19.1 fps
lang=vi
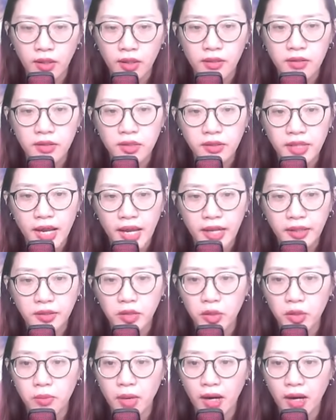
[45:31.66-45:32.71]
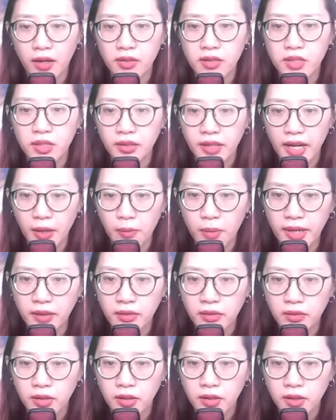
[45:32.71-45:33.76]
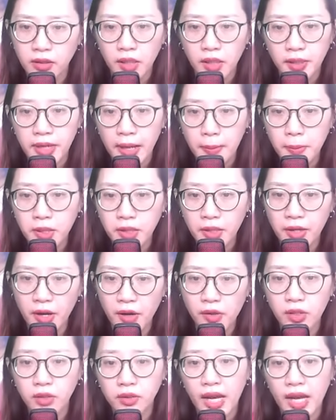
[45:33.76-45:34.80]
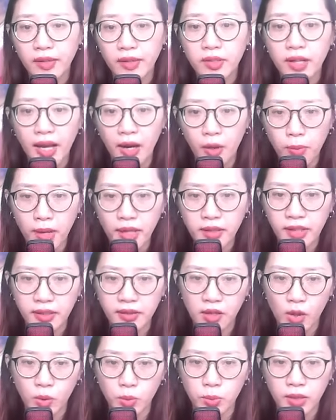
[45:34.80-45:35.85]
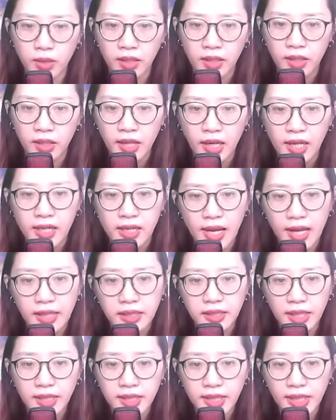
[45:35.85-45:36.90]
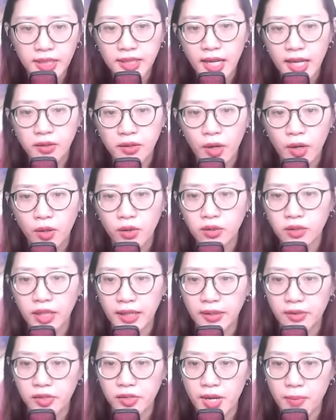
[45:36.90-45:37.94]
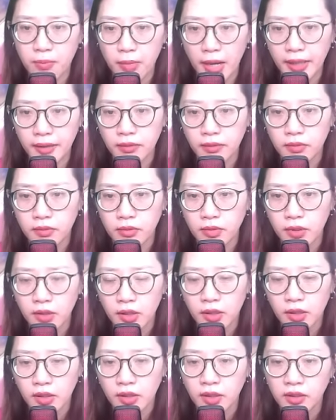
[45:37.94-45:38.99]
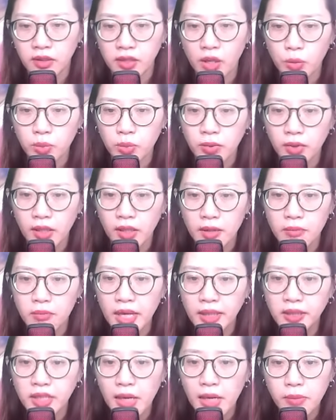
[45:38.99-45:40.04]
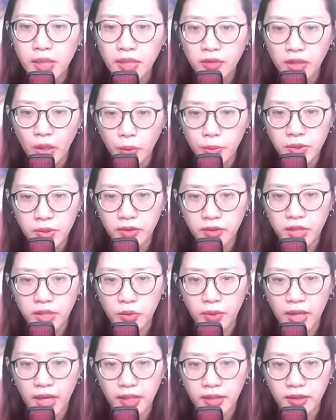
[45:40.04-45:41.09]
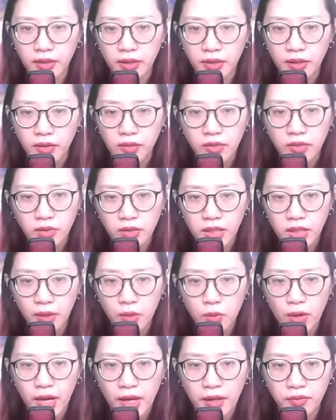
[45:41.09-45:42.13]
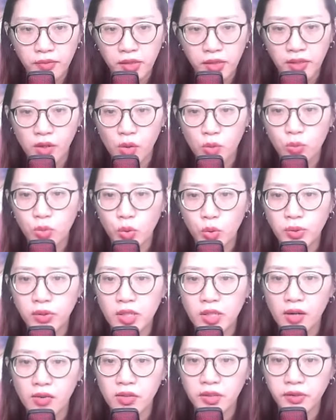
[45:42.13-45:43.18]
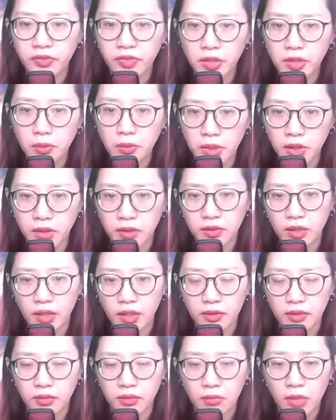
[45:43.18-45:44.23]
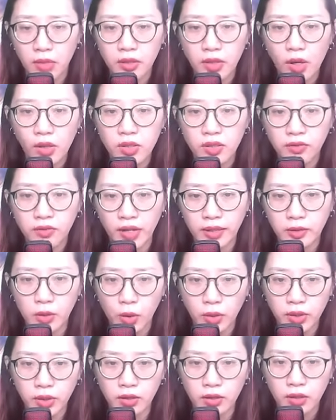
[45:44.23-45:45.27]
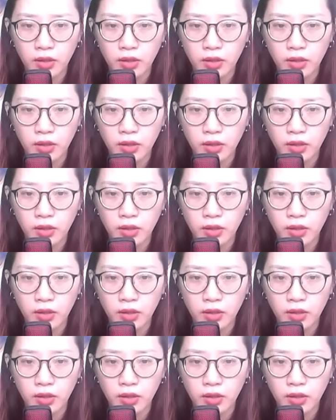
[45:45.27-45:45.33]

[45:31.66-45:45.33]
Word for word: Lương Gia từ bỏ Lương Hạo Bắc, thì đám người đó có tha cho Hạo Bắc hay không? Hay là sẽ xé xác nó thành trăm mảnh? Không, bà ta biết tổng những điều này, nhưng chẳng qua vì không muốn cho Lương Phương mượn tiền mới nói như vậy thôi.